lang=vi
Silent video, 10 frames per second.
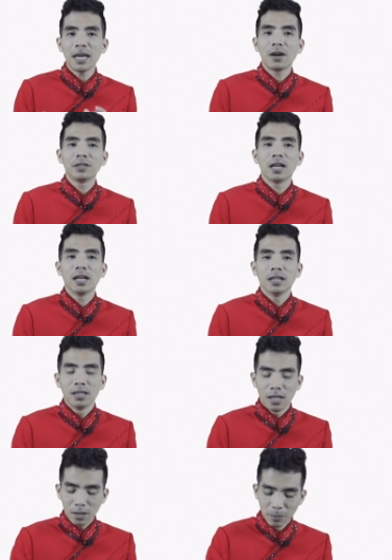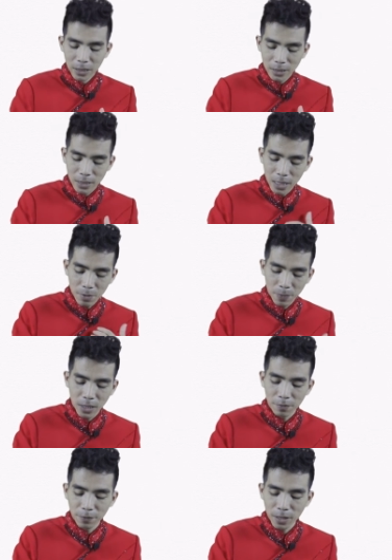theo nữa mình khi mà
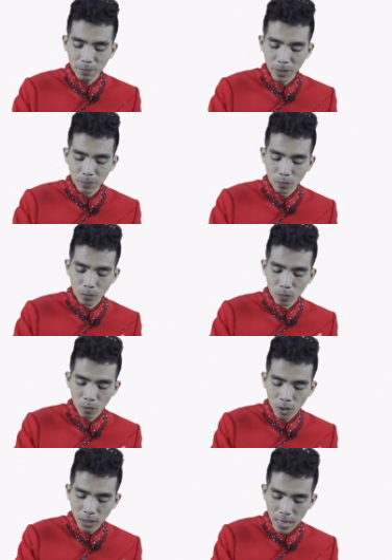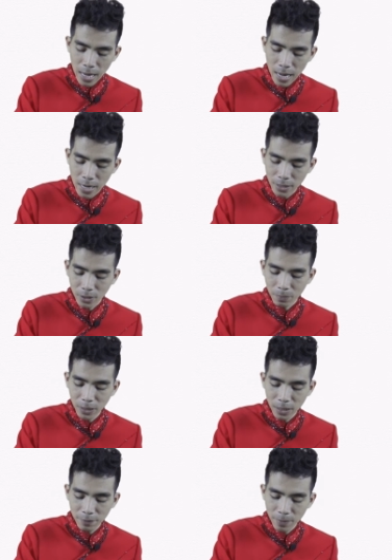mình định vị mình muốn là ai rồi
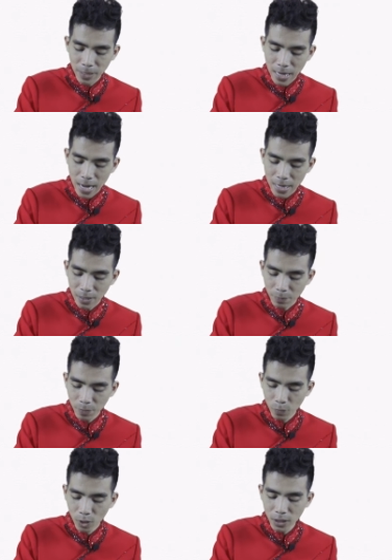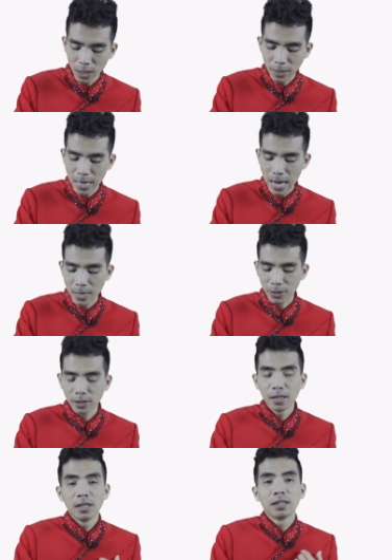mình định vị mình là ai rồi mình muốn trở thành ai
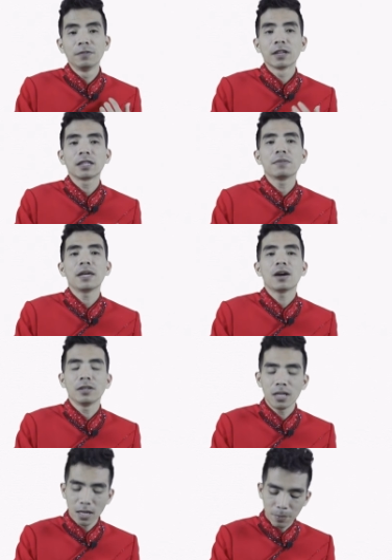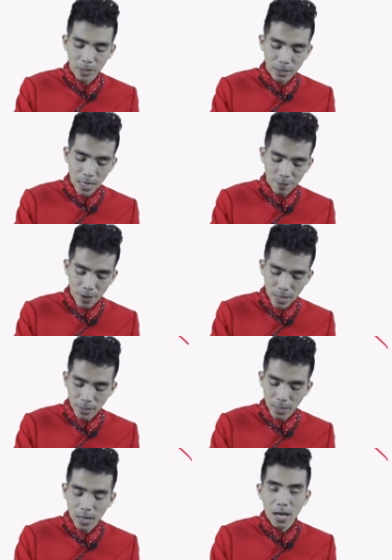rồi thì việc tiếp theo nữa là mình sẽ phải
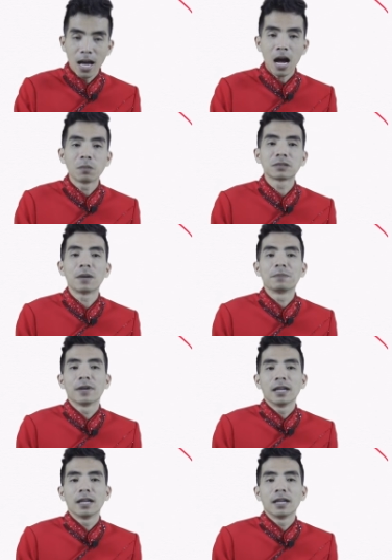thì học tập